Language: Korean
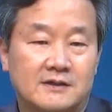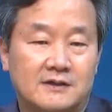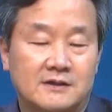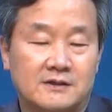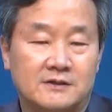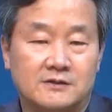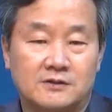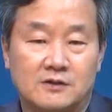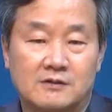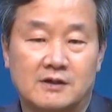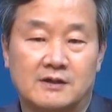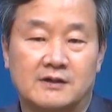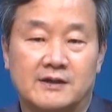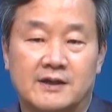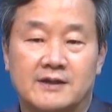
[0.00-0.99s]
이런
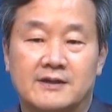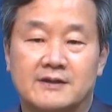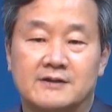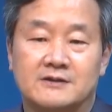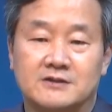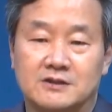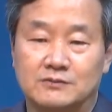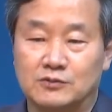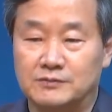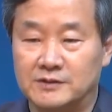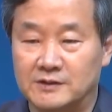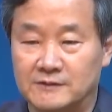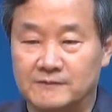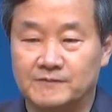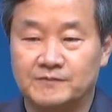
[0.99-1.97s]
역할을 해내는 것을
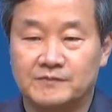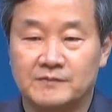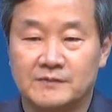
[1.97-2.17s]
보면